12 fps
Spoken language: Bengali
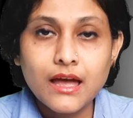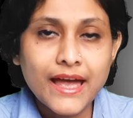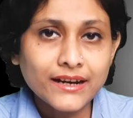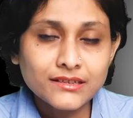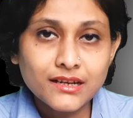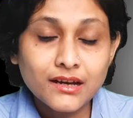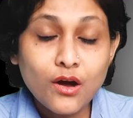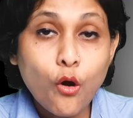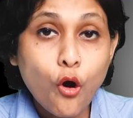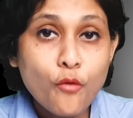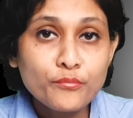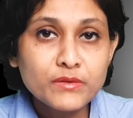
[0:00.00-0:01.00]
একটা
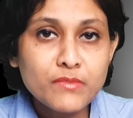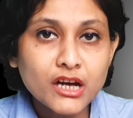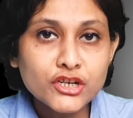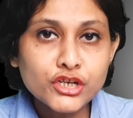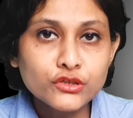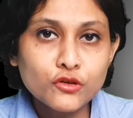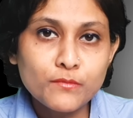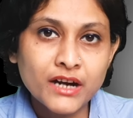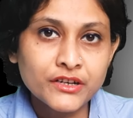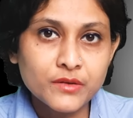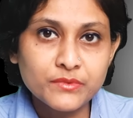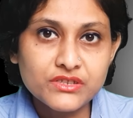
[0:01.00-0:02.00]
অমীমাংসিত
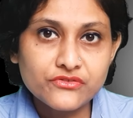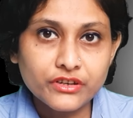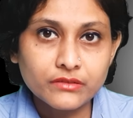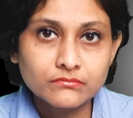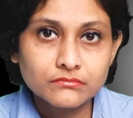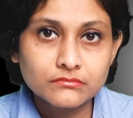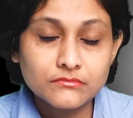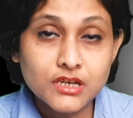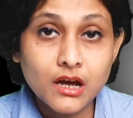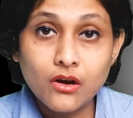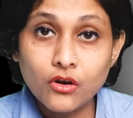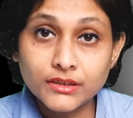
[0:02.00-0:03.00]
মার্ডার মিস্ট্রি যা
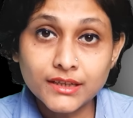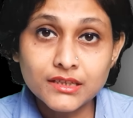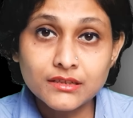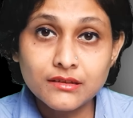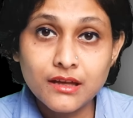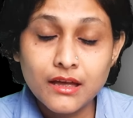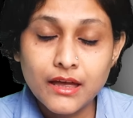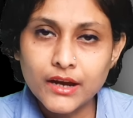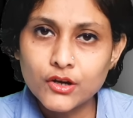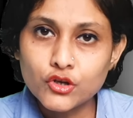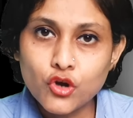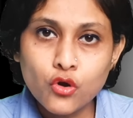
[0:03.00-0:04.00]
হঠাৎই এক
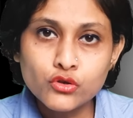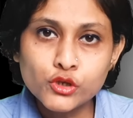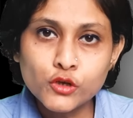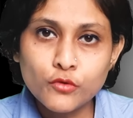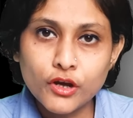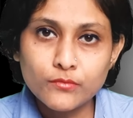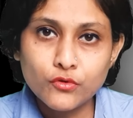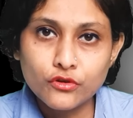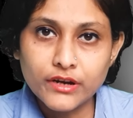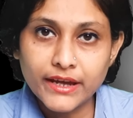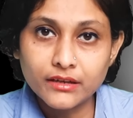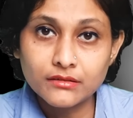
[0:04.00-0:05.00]
রহস্যময় মোড়
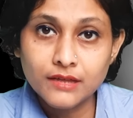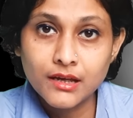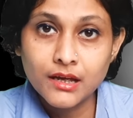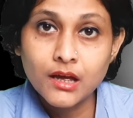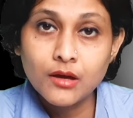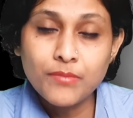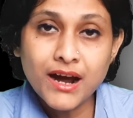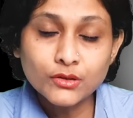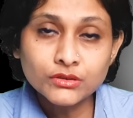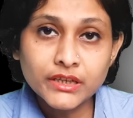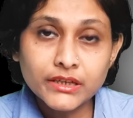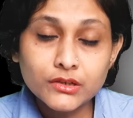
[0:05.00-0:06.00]
নেয়
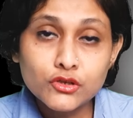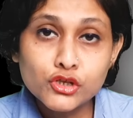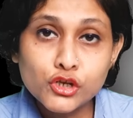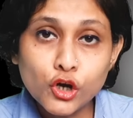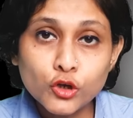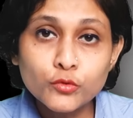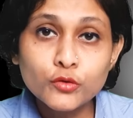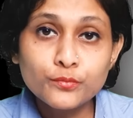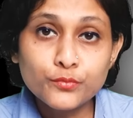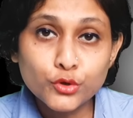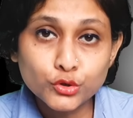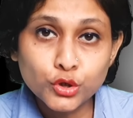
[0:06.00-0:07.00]
ভারতের
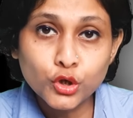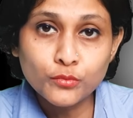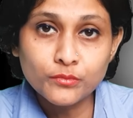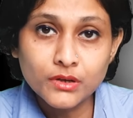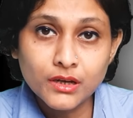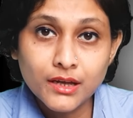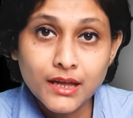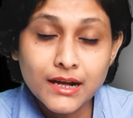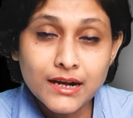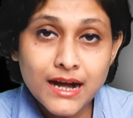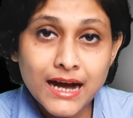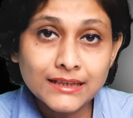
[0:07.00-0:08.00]
সর্বপ্রথম
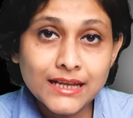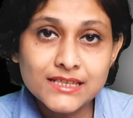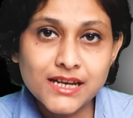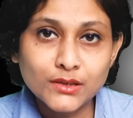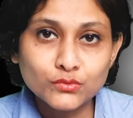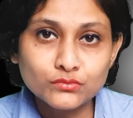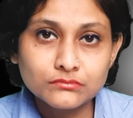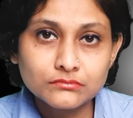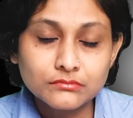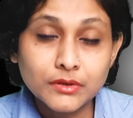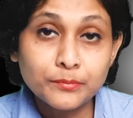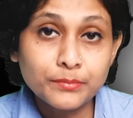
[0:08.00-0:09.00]
কালা জাদু
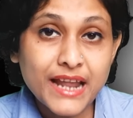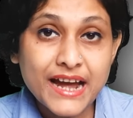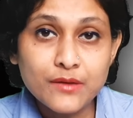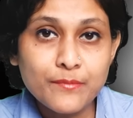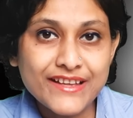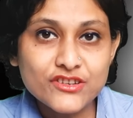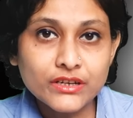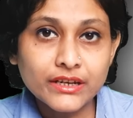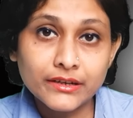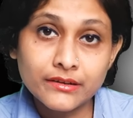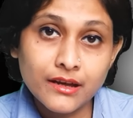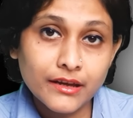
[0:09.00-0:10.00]
বা ব্ল্যাক
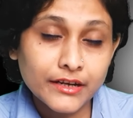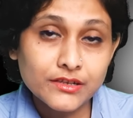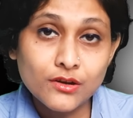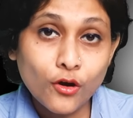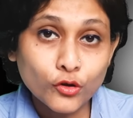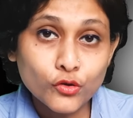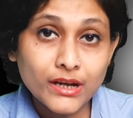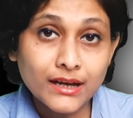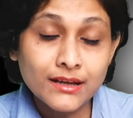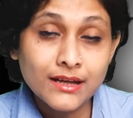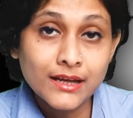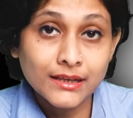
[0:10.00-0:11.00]
ম্যাজিকের একটি ঘটনা
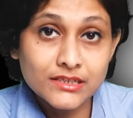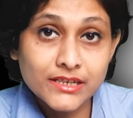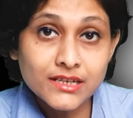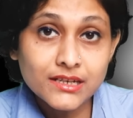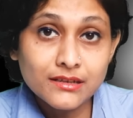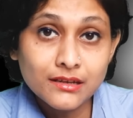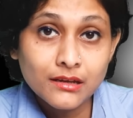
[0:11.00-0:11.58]
যেটি